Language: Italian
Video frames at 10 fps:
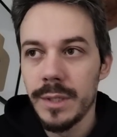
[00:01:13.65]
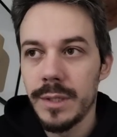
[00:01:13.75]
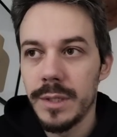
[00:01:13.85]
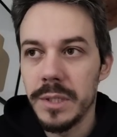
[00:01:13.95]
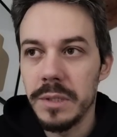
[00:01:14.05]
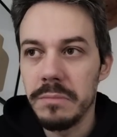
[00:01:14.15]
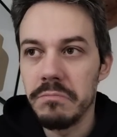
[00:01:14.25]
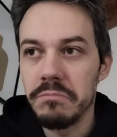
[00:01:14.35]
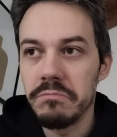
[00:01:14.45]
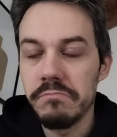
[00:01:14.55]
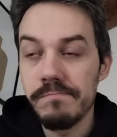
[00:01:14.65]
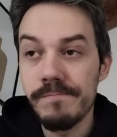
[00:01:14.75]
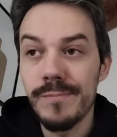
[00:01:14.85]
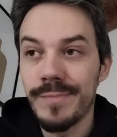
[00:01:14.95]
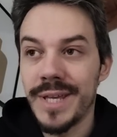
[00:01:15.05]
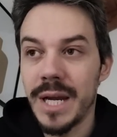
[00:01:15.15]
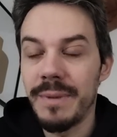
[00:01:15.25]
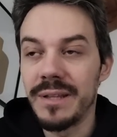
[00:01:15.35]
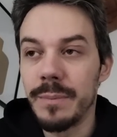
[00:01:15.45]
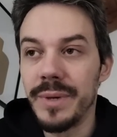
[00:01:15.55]
Ehm,
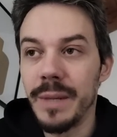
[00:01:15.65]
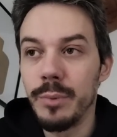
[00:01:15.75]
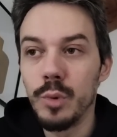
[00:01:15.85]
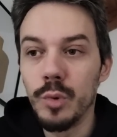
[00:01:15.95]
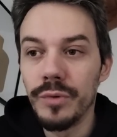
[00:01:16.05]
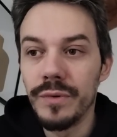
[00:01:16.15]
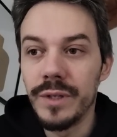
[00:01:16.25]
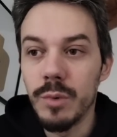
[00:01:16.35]
chiaramente per i punti,